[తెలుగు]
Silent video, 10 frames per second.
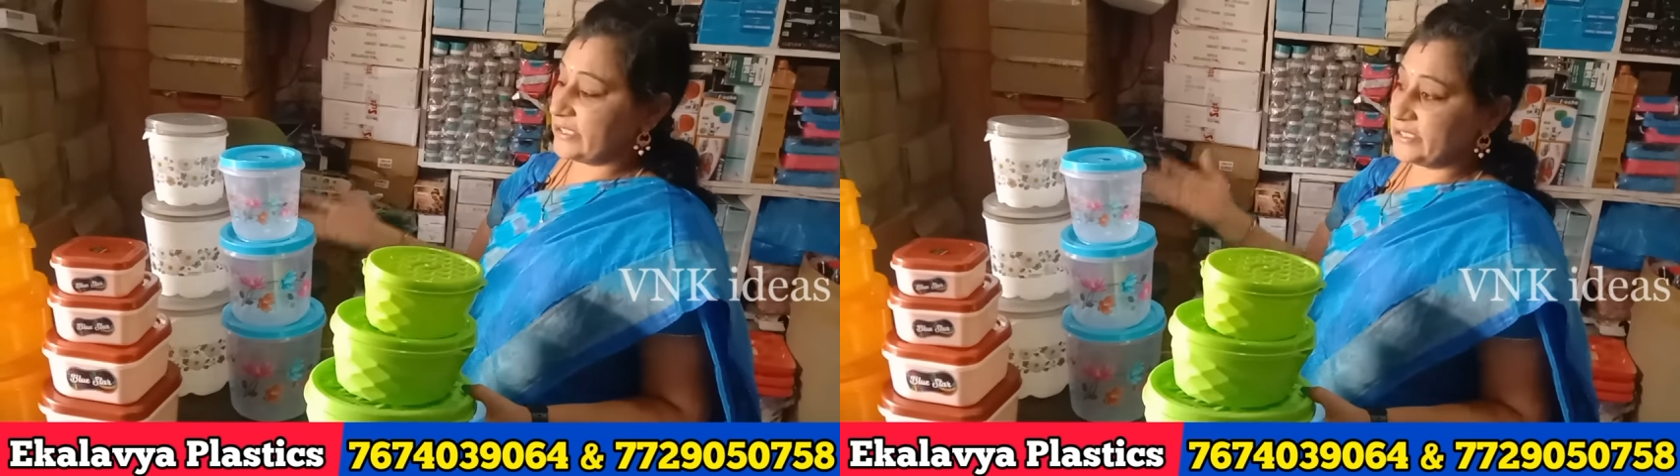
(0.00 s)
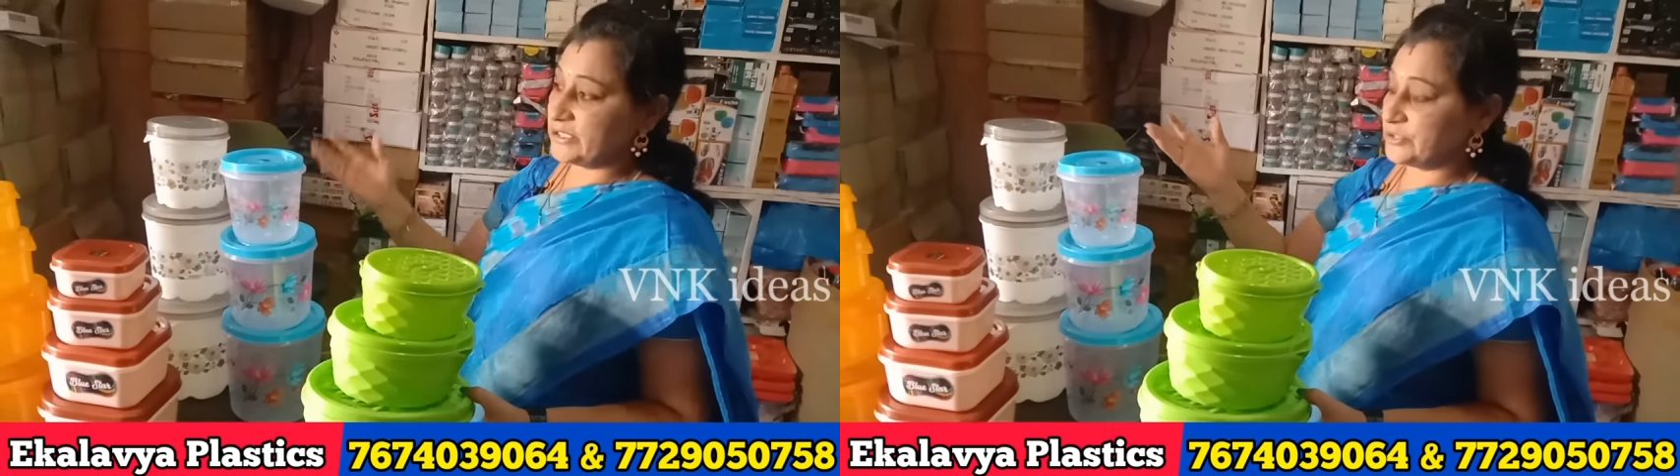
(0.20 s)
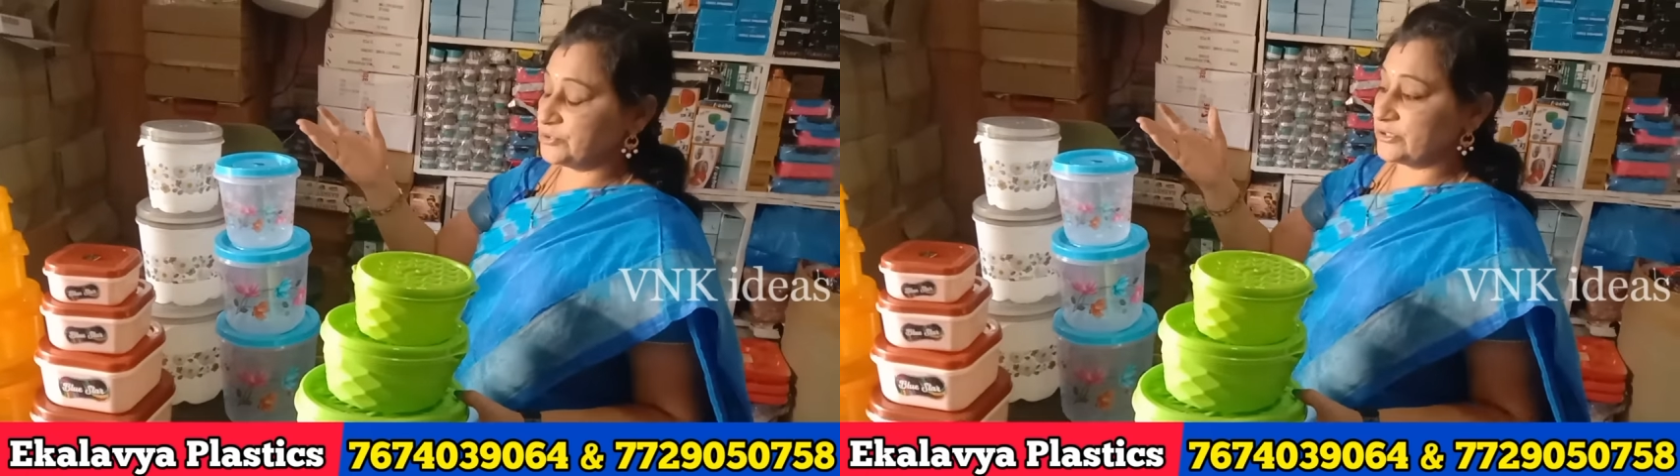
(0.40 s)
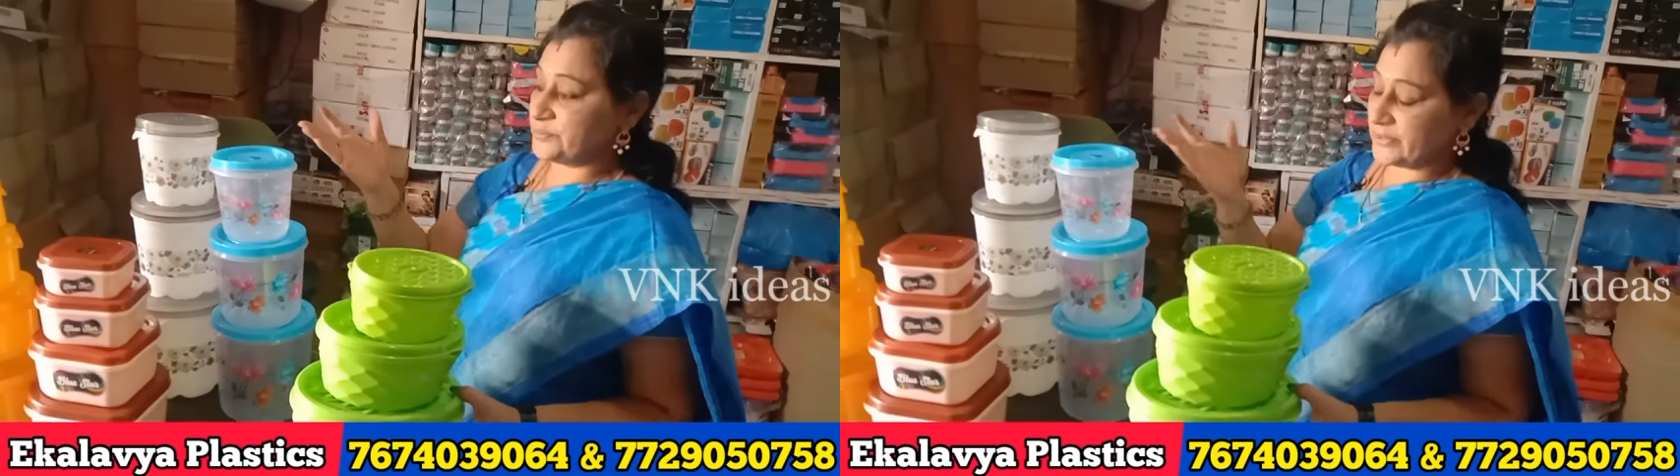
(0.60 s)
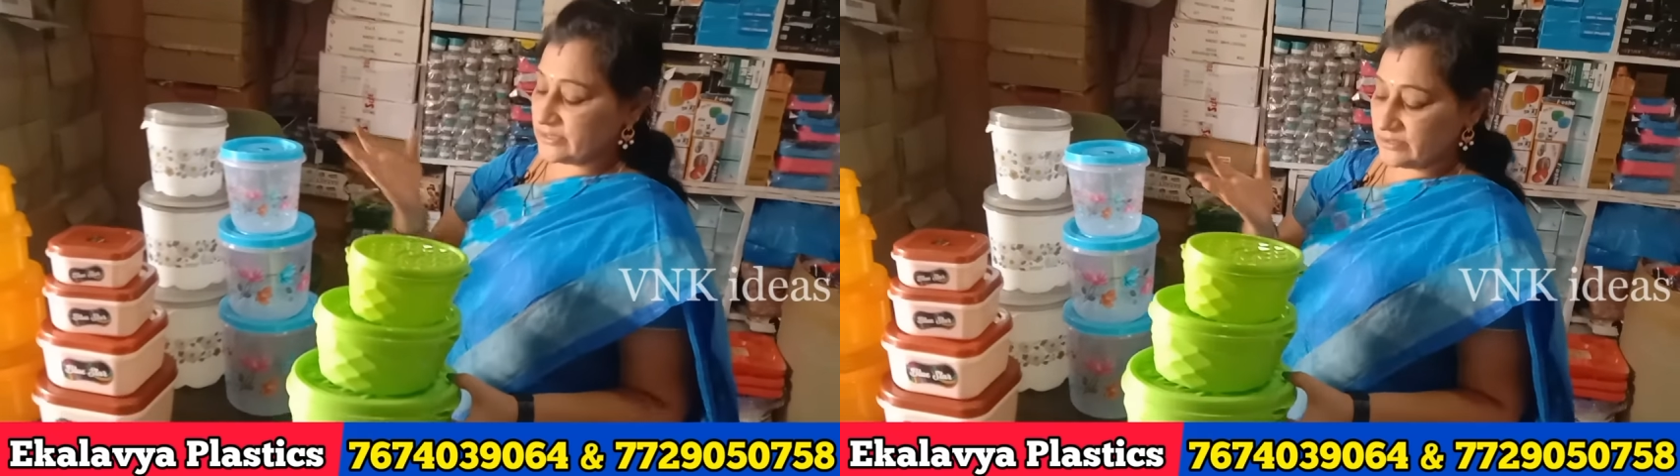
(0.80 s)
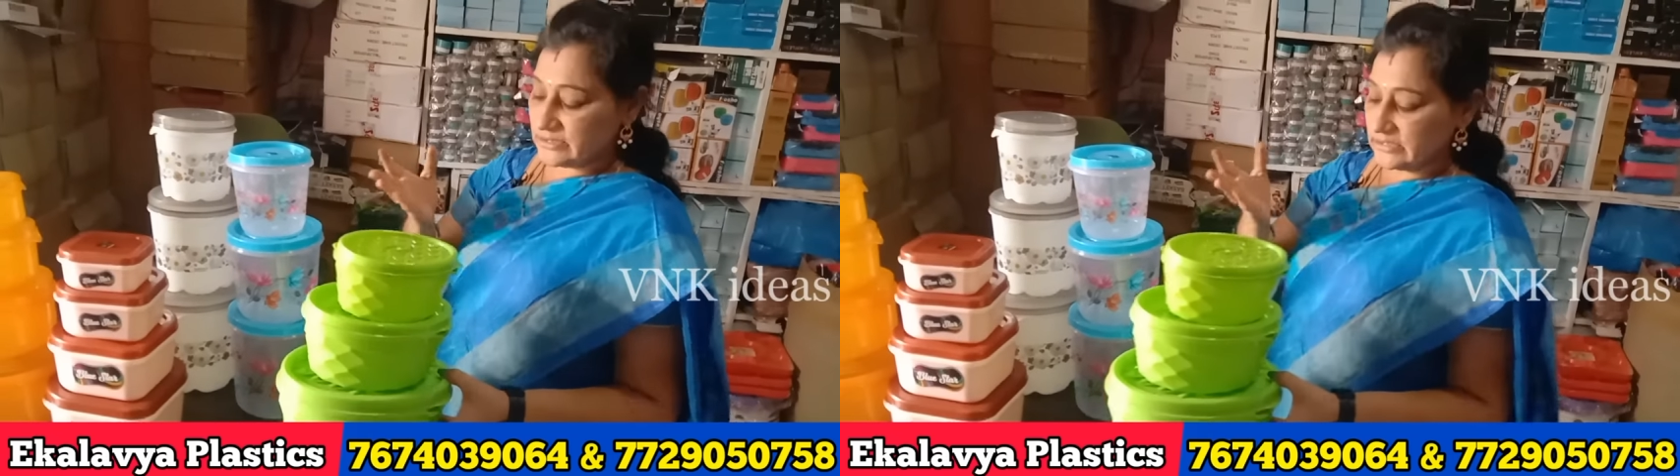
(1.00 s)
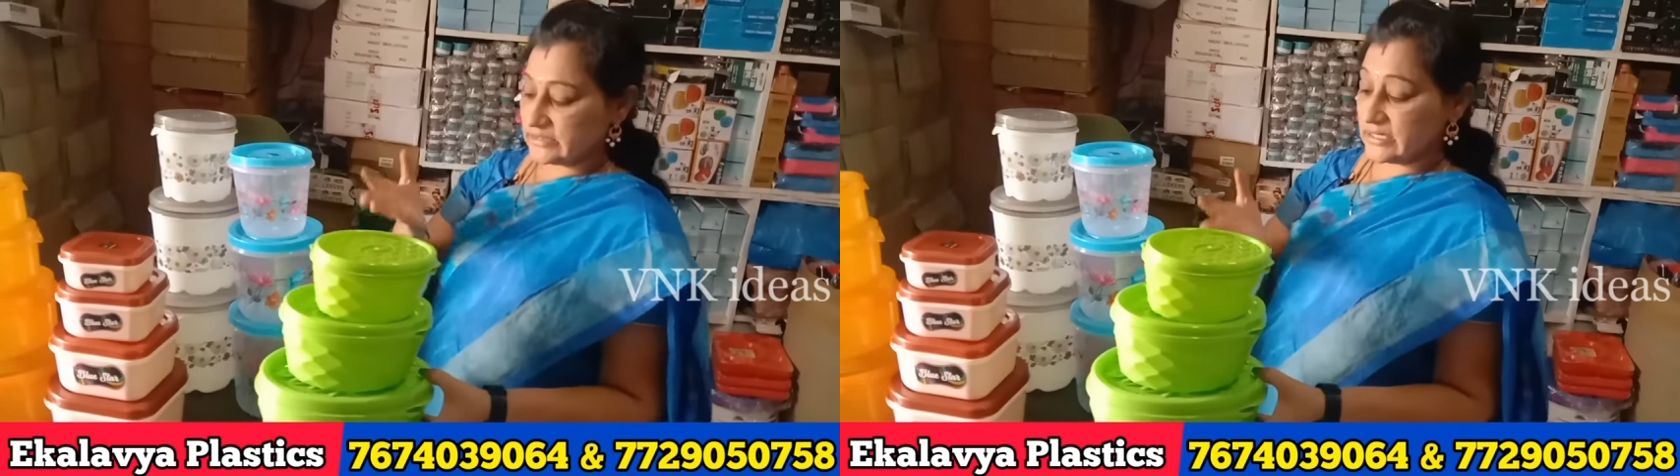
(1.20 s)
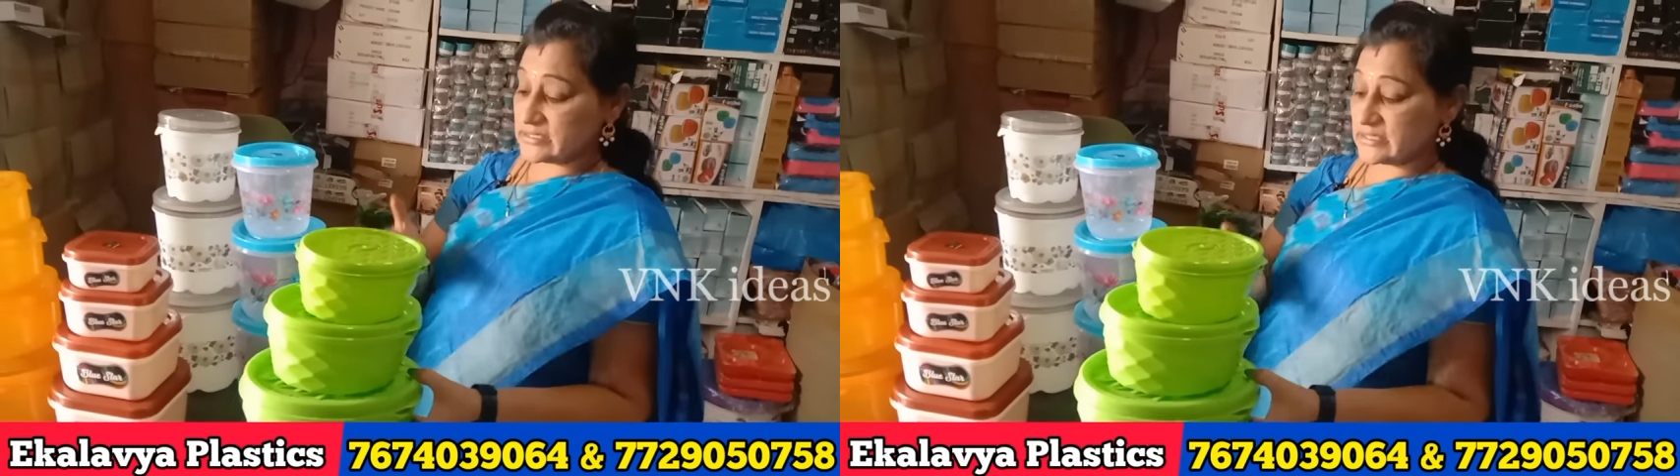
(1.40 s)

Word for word: ఎయిటీ టూ చెప్పారు ఇది త్రీ